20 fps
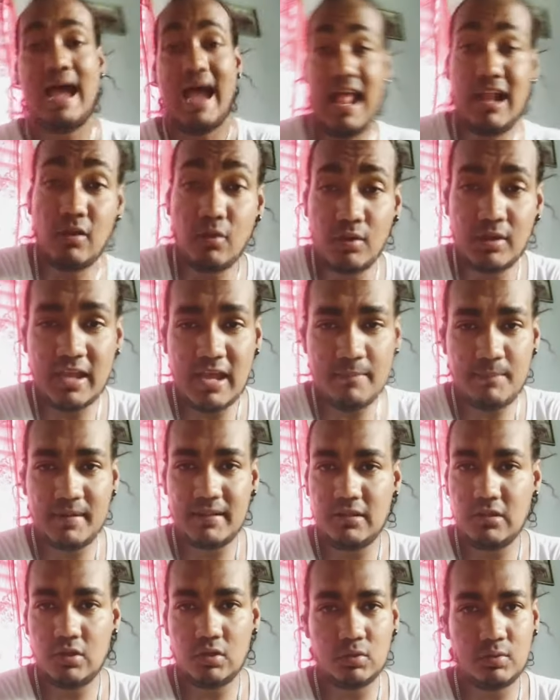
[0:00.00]
Algo que he
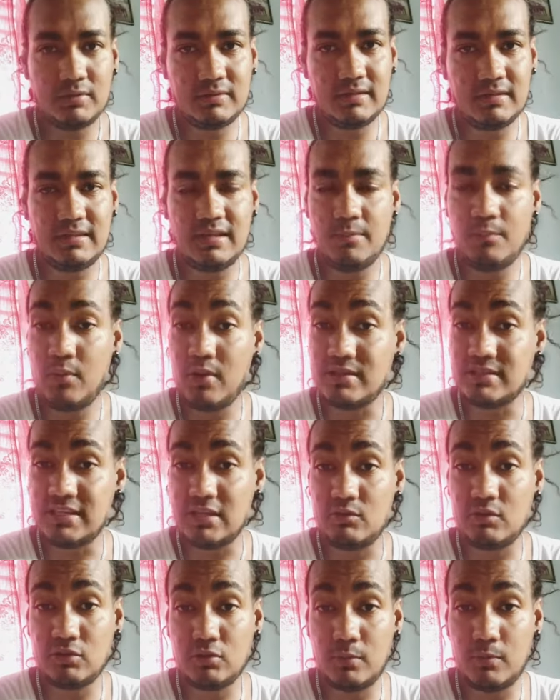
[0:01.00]
aprendido todo este tiempo haciendo estos